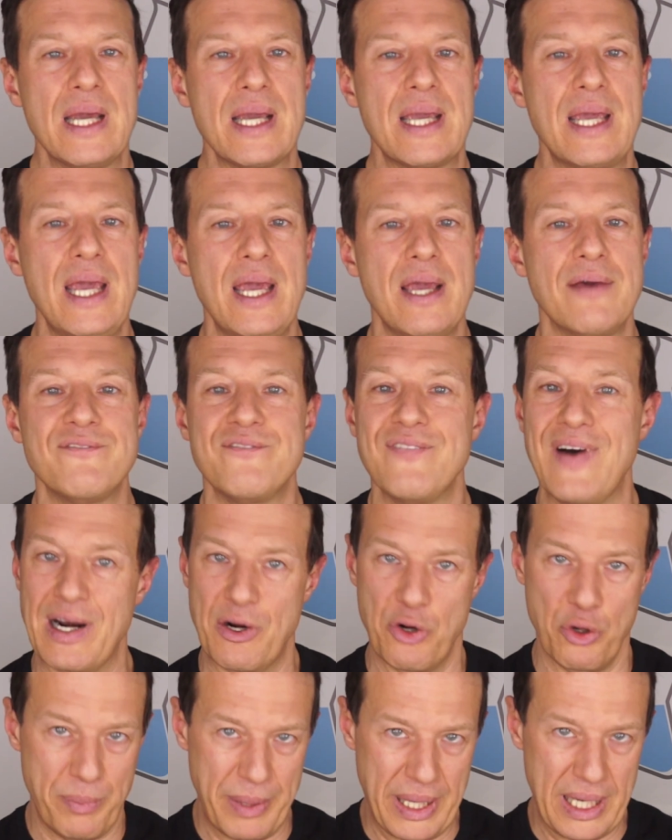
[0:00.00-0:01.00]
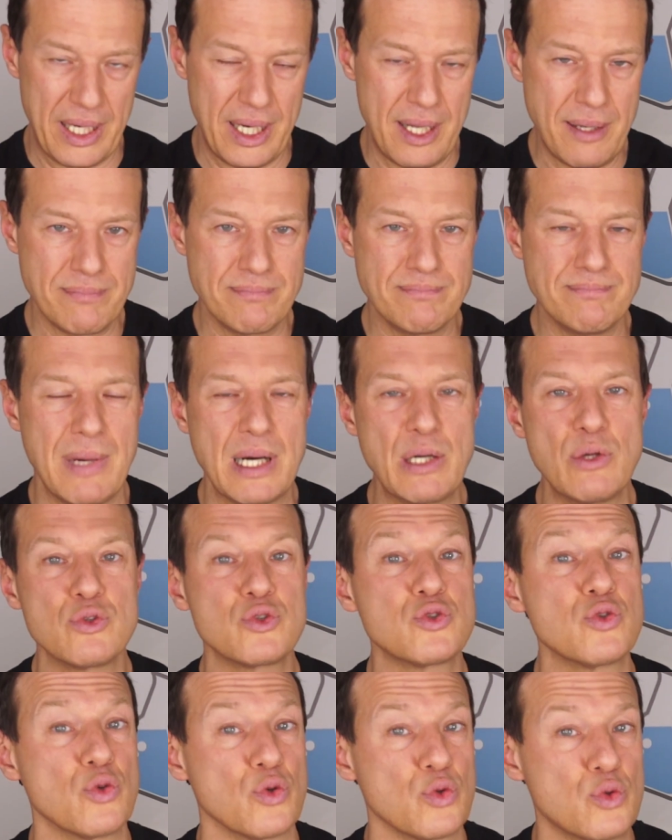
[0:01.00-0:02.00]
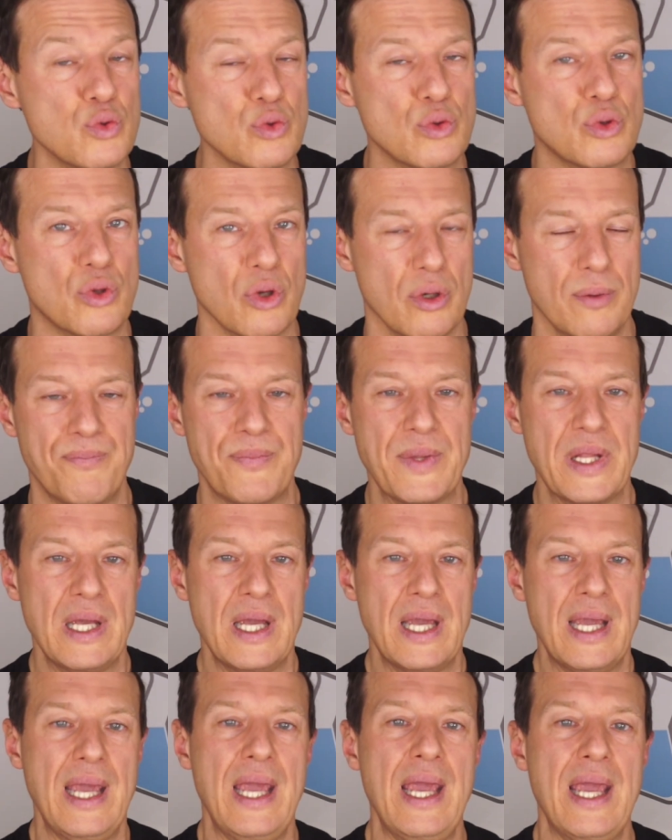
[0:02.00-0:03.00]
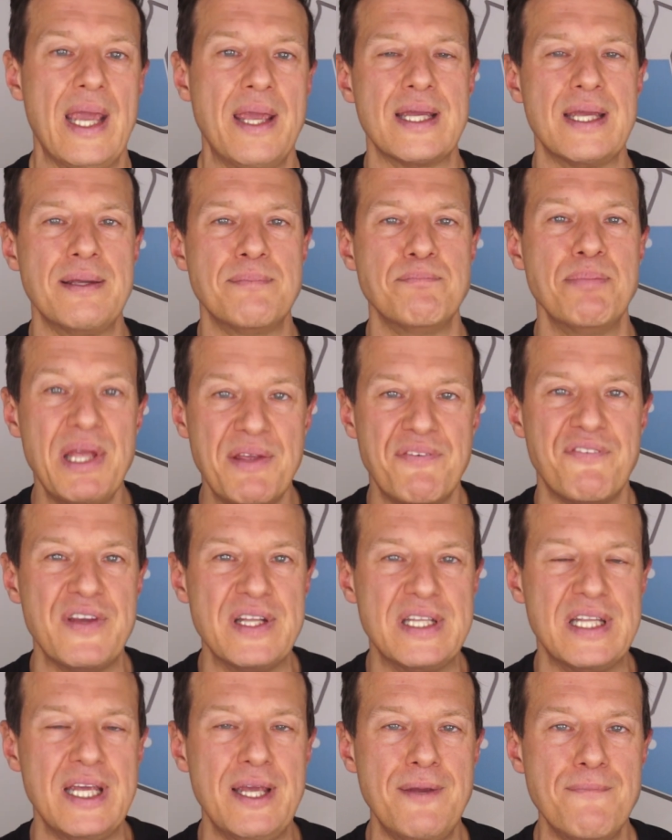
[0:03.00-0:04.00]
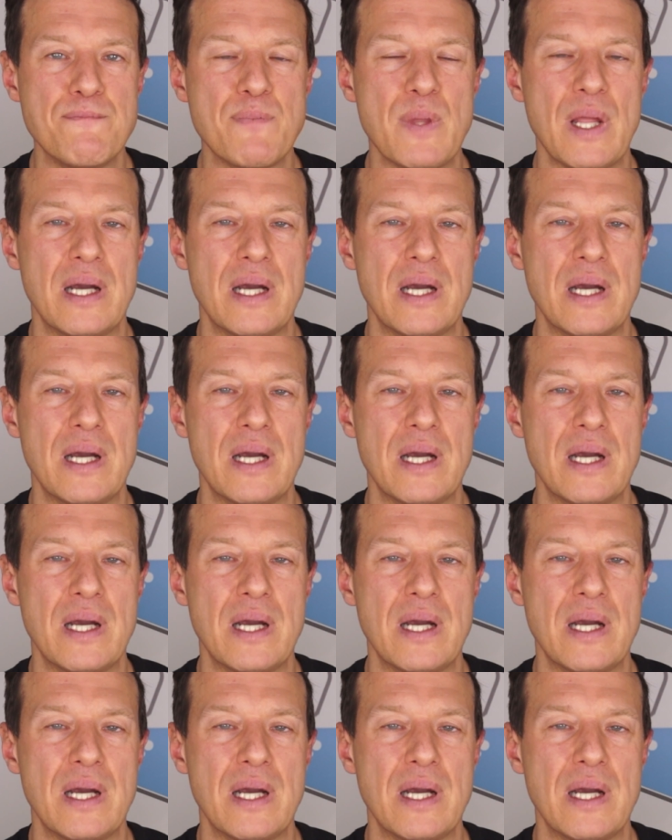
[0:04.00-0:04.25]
che vanno bene ma non sono tutto. E i bifidi